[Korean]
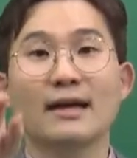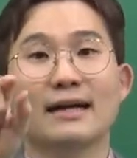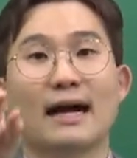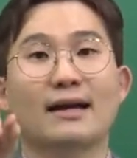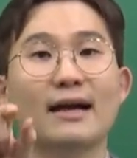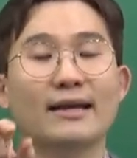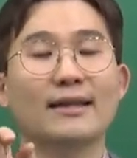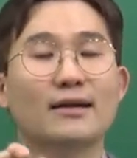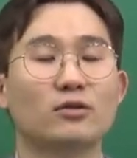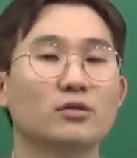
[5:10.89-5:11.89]
각각의
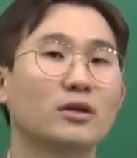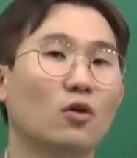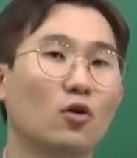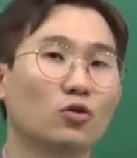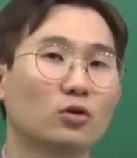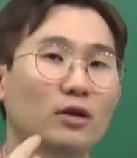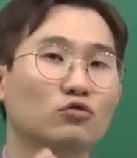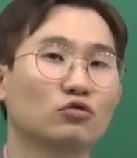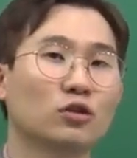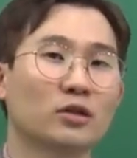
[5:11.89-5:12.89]
단원들이 어떻게
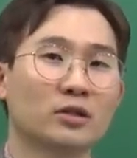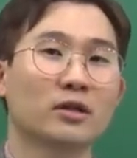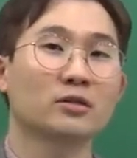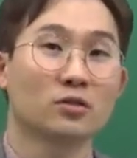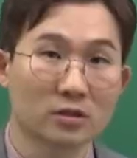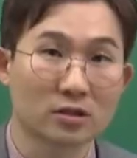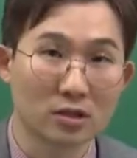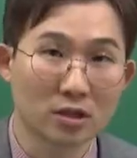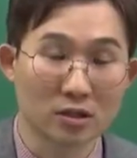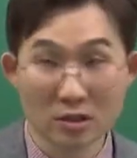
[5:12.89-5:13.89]
구성이 되는
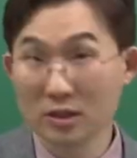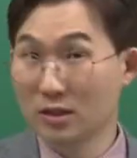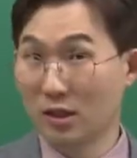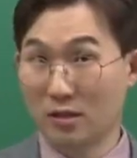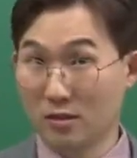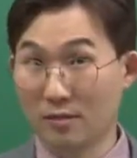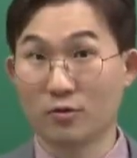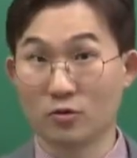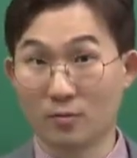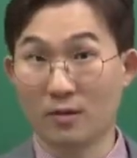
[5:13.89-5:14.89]
것인지를 이야기를
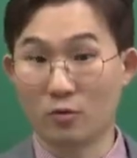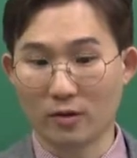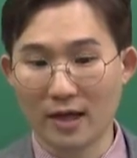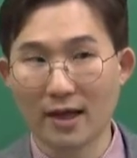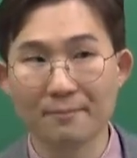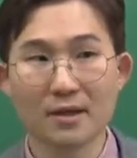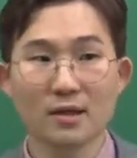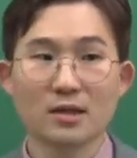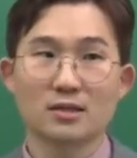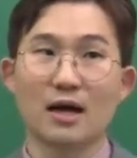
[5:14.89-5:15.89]
한번 좀 해볼게.
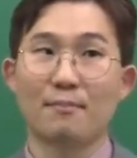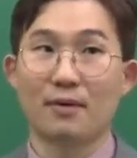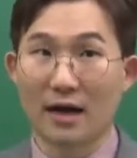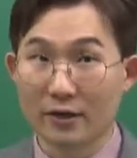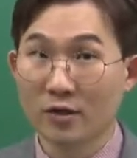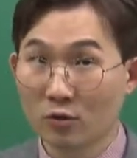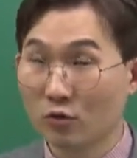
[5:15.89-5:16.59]
자, 바뀐